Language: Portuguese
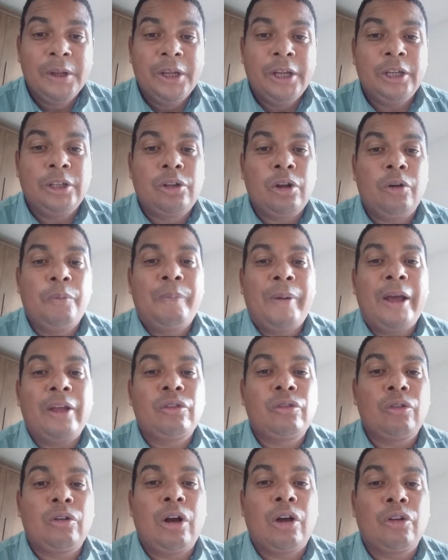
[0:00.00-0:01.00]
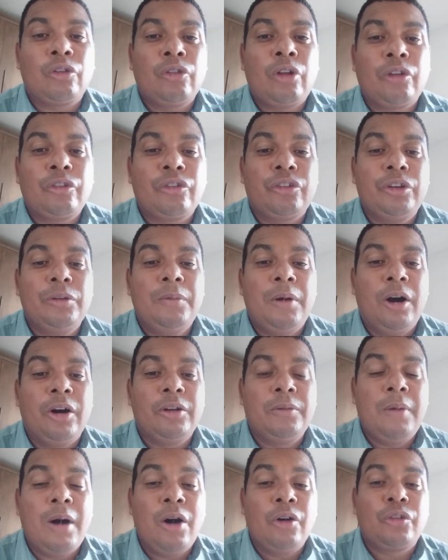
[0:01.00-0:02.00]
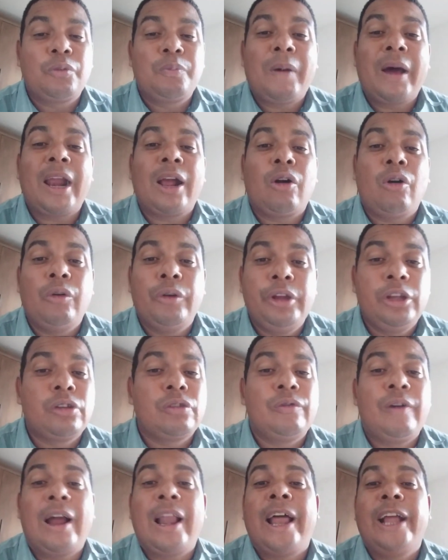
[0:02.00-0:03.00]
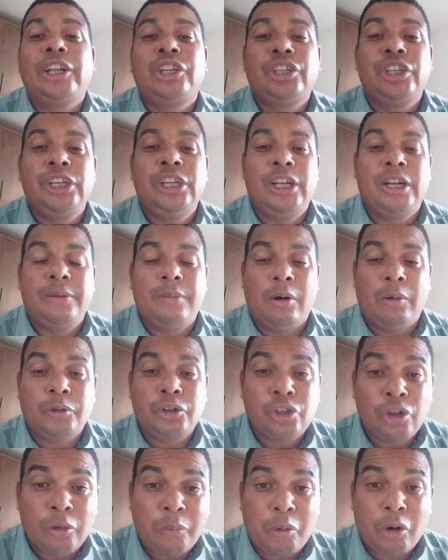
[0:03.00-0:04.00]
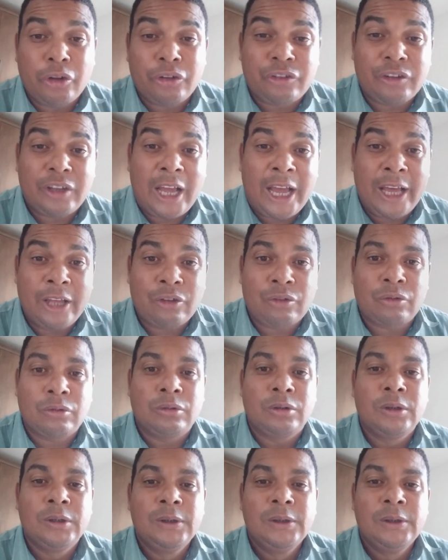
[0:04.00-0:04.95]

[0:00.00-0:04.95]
Então eu peço para os nossos irmãos, irmãos, para com isso, vai lá e tira, irmão, tira o processo.